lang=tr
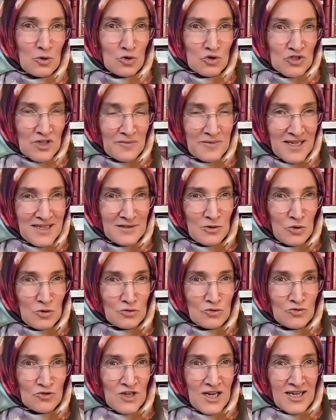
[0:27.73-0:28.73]
O zaman ne
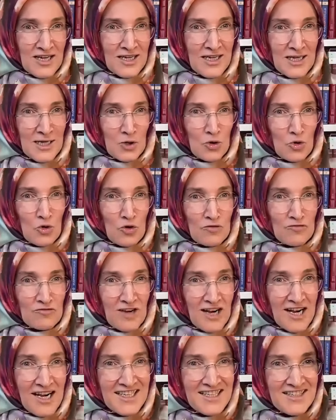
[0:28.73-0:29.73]
olacak? O
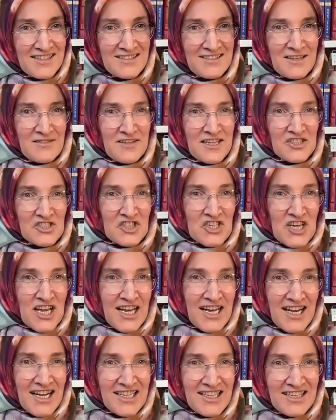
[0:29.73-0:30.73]
vahidi ve
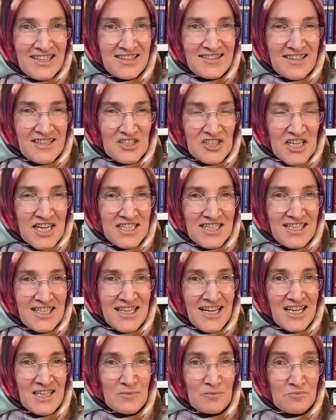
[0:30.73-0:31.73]
celali
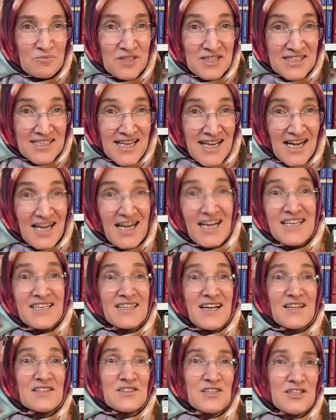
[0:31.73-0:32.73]
tecelliler bize
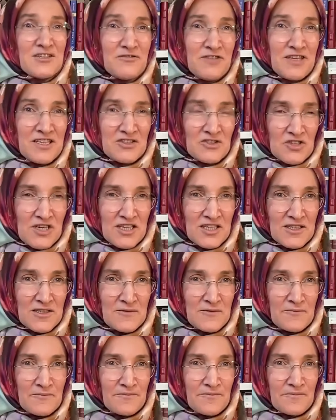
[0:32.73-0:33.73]
hayranlık
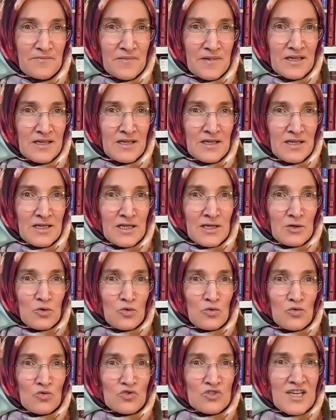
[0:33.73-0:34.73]
verecek.
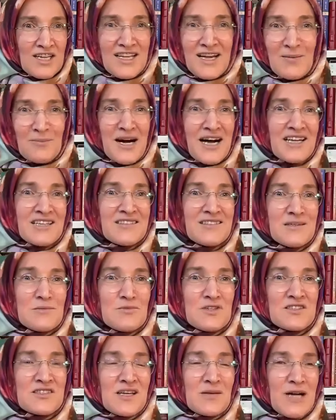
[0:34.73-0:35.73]
Uzaya
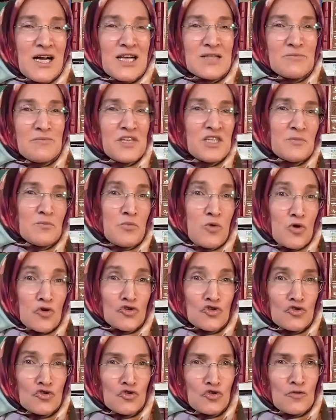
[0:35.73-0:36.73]
baktığımız zaman bir
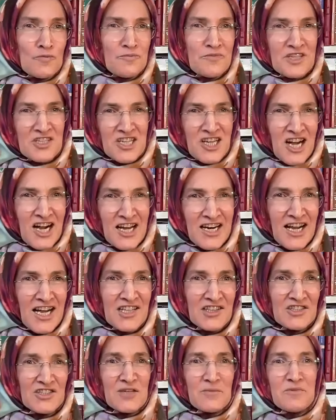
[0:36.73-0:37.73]
boşluk, bir
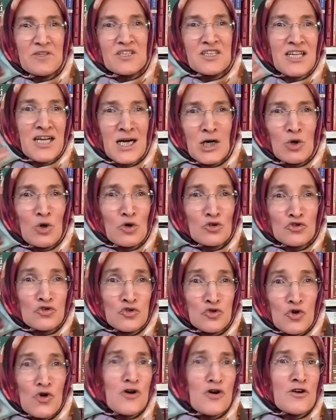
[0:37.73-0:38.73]
karanlık, bir
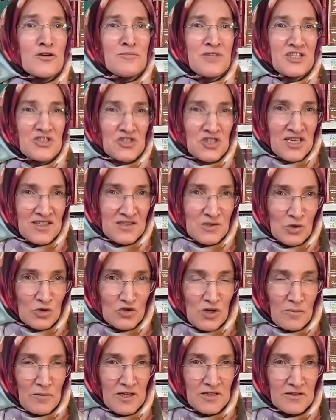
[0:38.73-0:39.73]
kaos görmeyeceğiz o
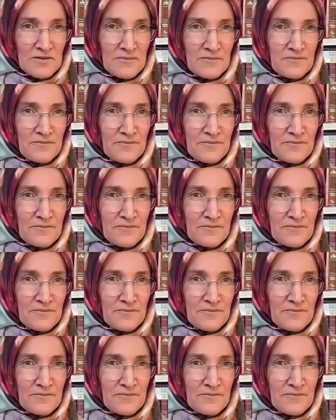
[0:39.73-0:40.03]
zaman.